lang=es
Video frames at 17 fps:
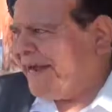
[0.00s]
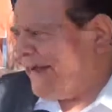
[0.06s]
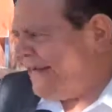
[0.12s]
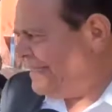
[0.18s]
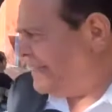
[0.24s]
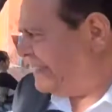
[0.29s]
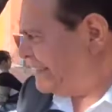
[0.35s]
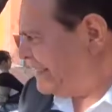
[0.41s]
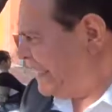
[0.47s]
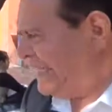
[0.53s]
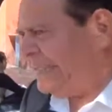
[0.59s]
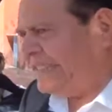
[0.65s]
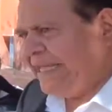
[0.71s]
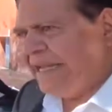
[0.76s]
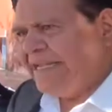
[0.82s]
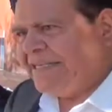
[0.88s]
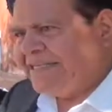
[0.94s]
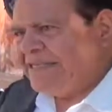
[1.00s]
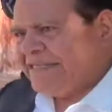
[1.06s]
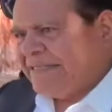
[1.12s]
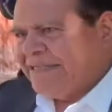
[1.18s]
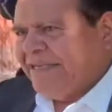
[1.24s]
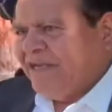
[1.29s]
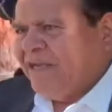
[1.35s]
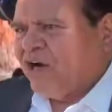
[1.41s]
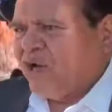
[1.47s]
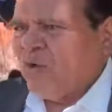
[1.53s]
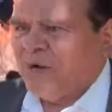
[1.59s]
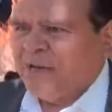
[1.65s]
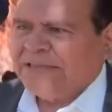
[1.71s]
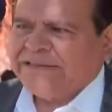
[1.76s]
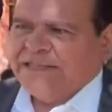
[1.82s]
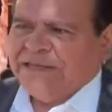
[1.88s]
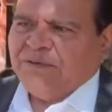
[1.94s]
antes del interés
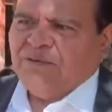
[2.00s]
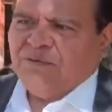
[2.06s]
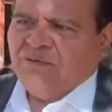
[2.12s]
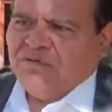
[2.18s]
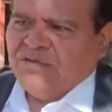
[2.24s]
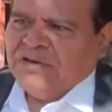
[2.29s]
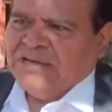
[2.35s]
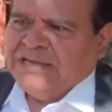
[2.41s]
colectivo